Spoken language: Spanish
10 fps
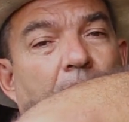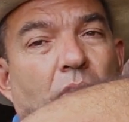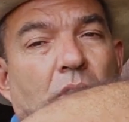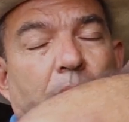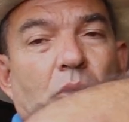
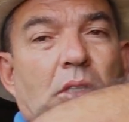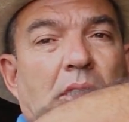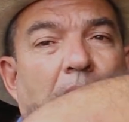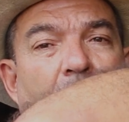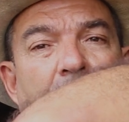nos hemos
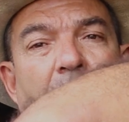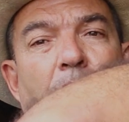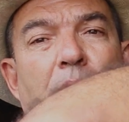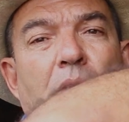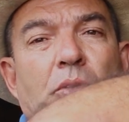gastado
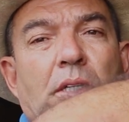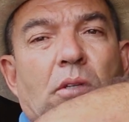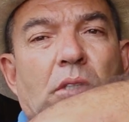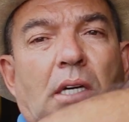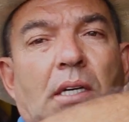cinco
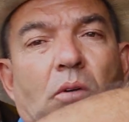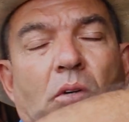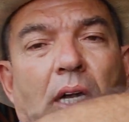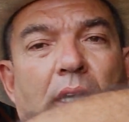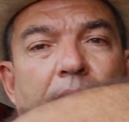minuticos aquí con
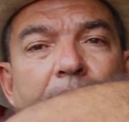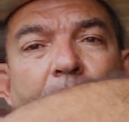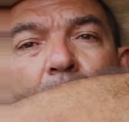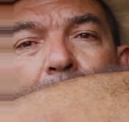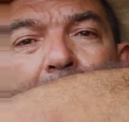
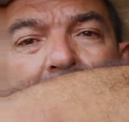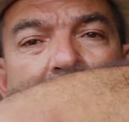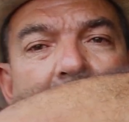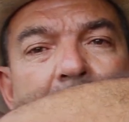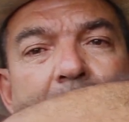cariño, con
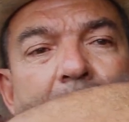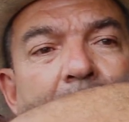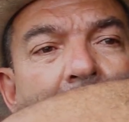paciencia,